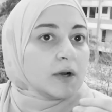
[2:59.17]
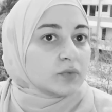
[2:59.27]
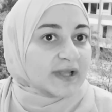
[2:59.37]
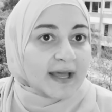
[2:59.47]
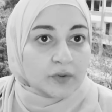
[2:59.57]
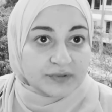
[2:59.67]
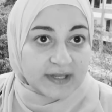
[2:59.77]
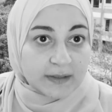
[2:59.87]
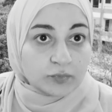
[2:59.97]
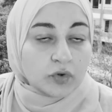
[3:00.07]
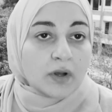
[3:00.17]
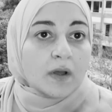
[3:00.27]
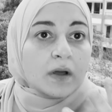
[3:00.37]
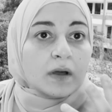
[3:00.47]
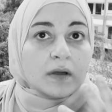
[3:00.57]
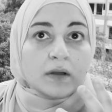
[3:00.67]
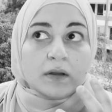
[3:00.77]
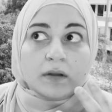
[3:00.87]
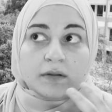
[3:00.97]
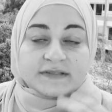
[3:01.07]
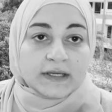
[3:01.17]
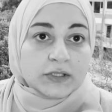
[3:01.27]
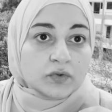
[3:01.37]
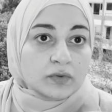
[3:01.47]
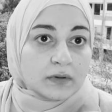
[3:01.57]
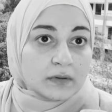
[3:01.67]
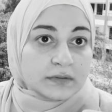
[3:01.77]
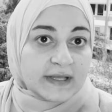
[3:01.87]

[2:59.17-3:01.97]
ودخلوا يناموا آه، صحيوا آه،